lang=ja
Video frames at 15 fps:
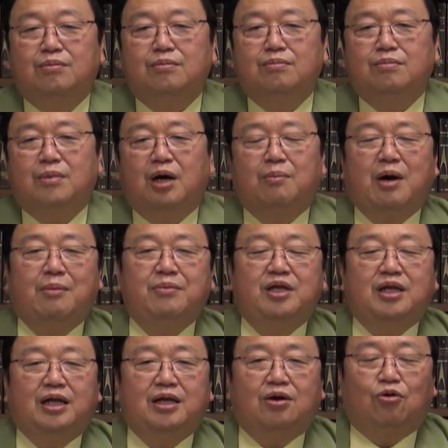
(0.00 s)
まあまあ
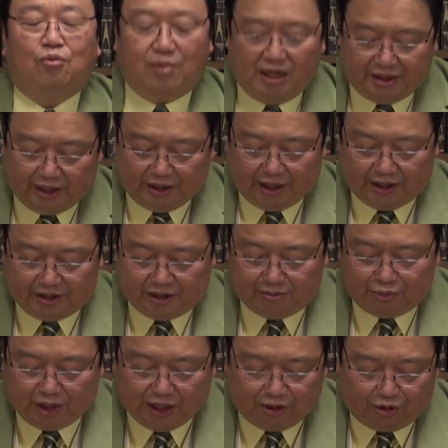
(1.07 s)
みんなで困ってたらです
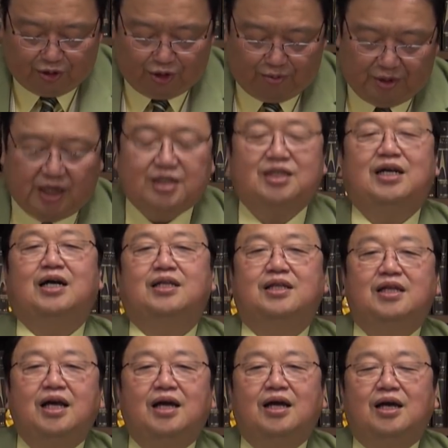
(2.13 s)
ね、ブライトの呼び出しが
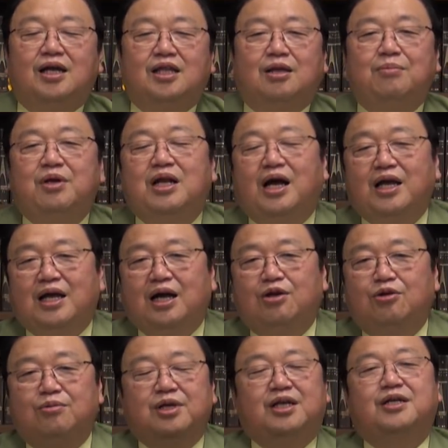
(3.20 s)
あって、で未来が呼び出